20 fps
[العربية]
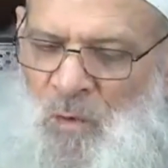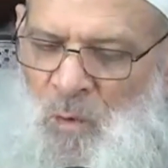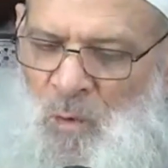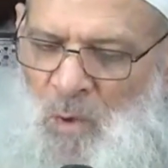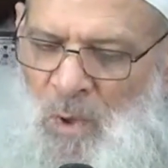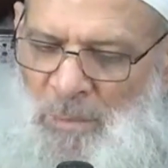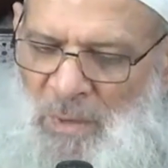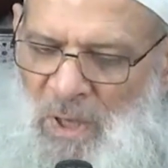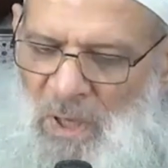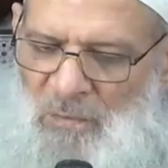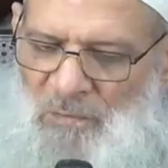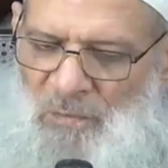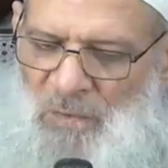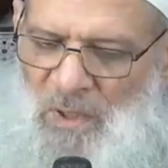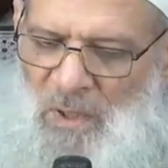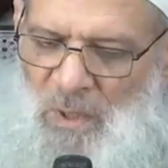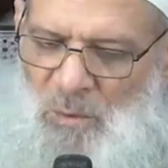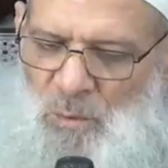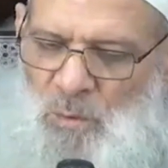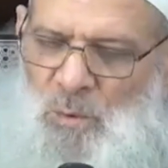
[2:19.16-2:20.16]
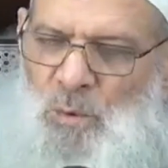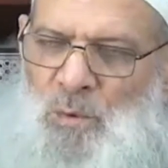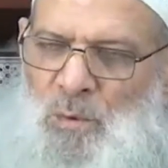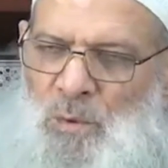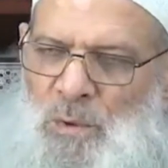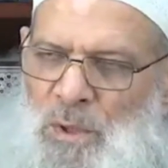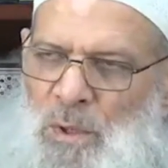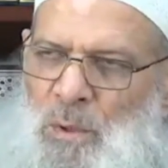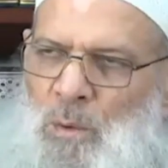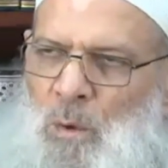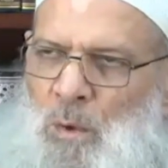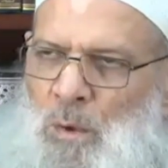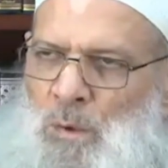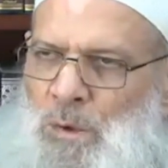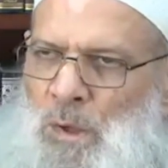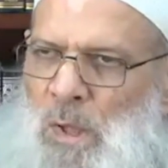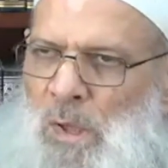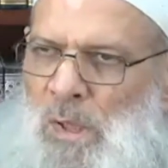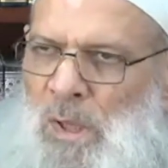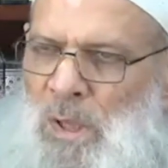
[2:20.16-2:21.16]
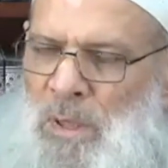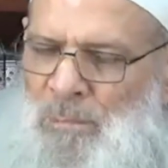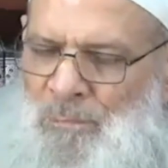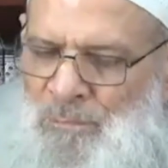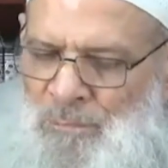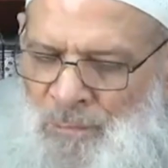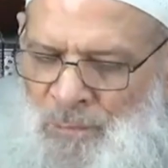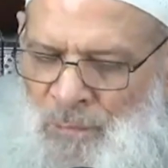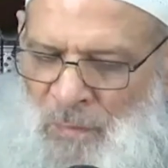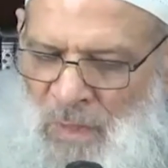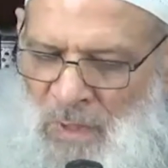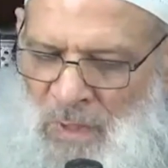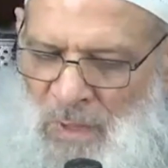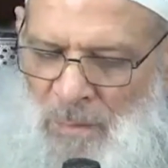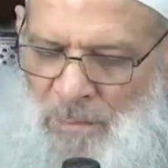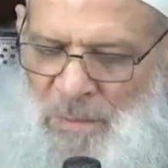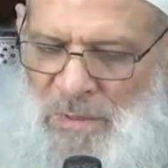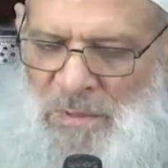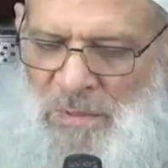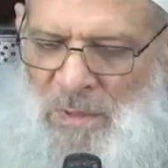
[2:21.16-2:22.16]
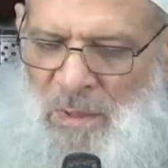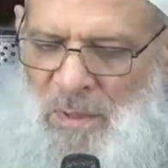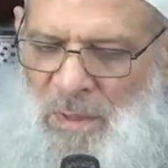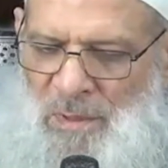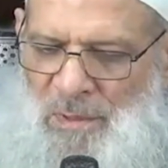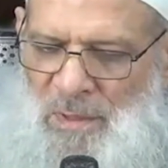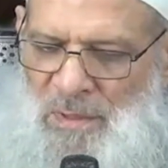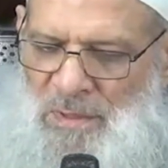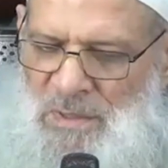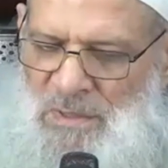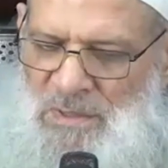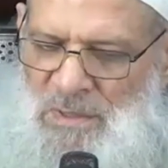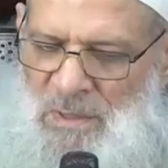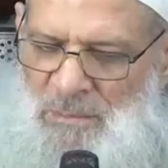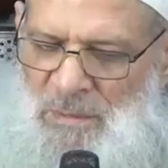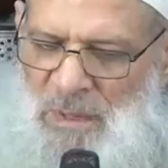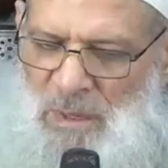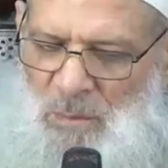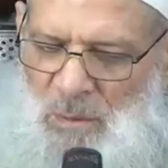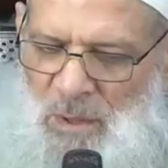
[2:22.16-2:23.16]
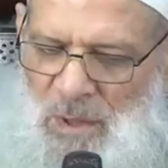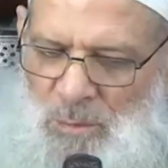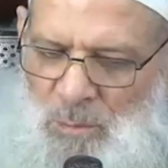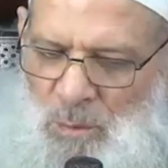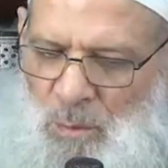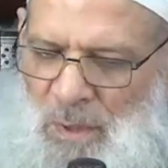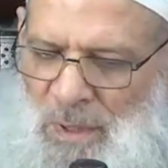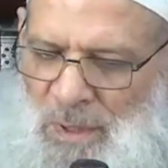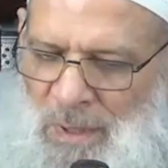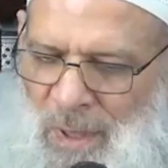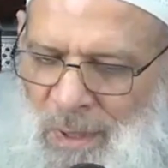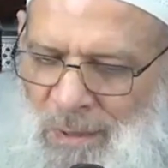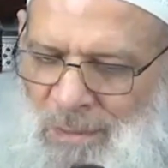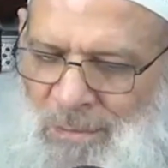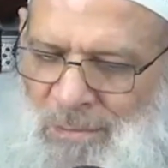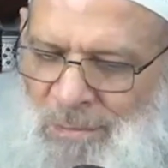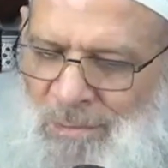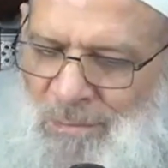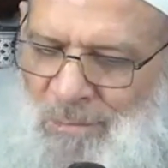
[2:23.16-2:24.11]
ومغفرته للعصاه لما استقرت السماوات والأرض